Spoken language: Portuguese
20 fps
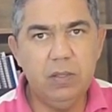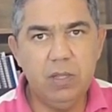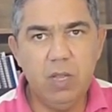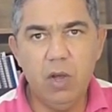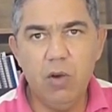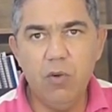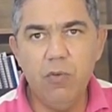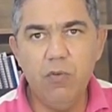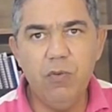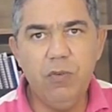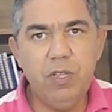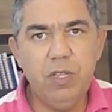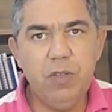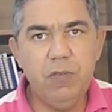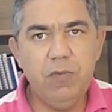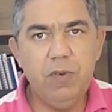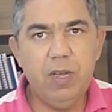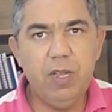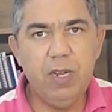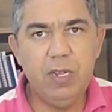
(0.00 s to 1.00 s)
Não vi
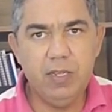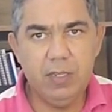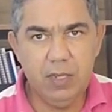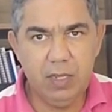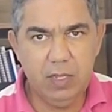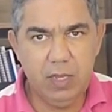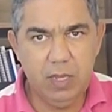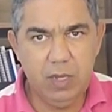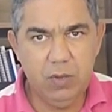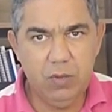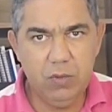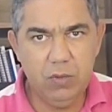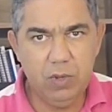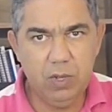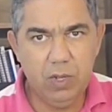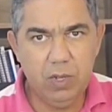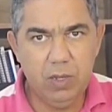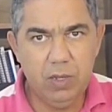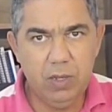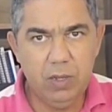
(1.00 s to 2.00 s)
diferença nenhuma.